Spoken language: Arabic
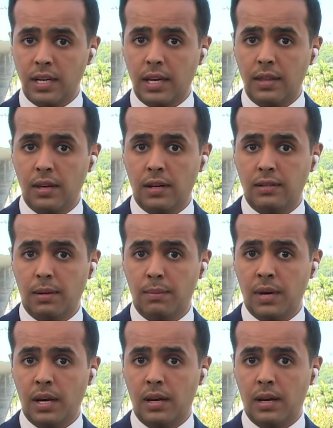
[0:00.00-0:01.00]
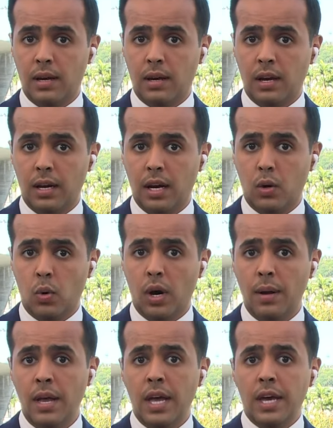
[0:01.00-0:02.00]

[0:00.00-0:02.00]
كثيرة تم آه، إغلاقها